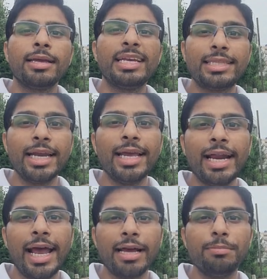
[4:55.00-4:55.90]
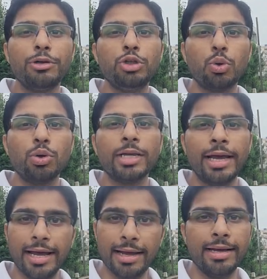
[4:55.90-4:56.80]
कितने रैक मौजूद
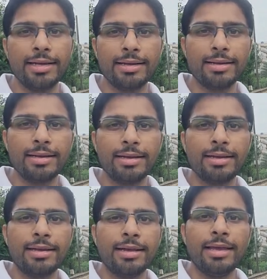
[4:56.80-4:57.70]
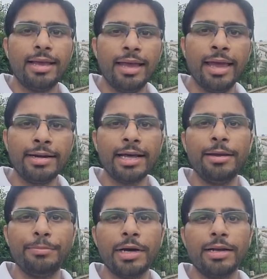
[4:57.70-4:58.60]
हैं एक
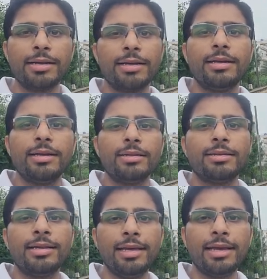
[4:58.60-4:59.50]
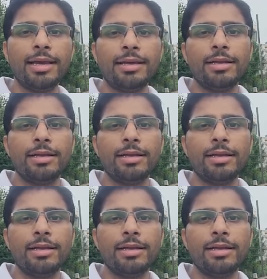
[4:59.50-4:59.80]
टाइम पर ठीक है